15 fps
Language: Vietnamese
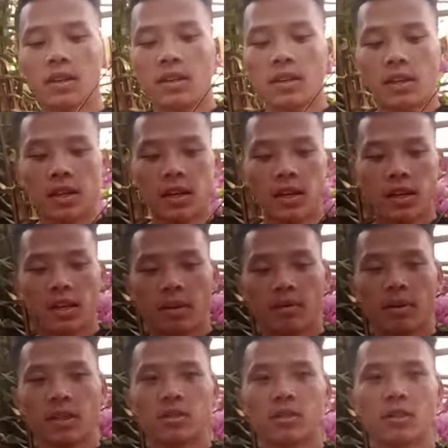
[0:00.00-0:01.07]
Đấy, các bác
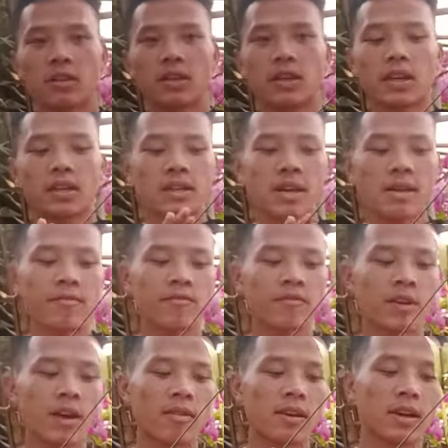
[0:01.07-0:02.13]
chơi uh, chăm
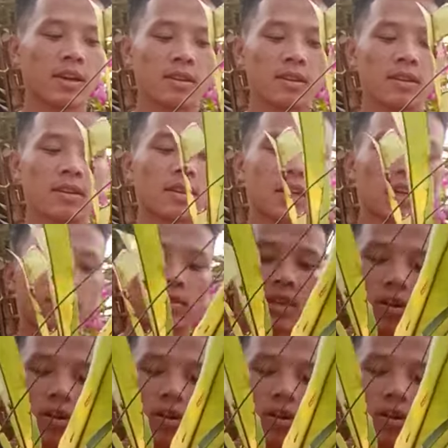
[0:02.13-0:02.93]
vào là năm sau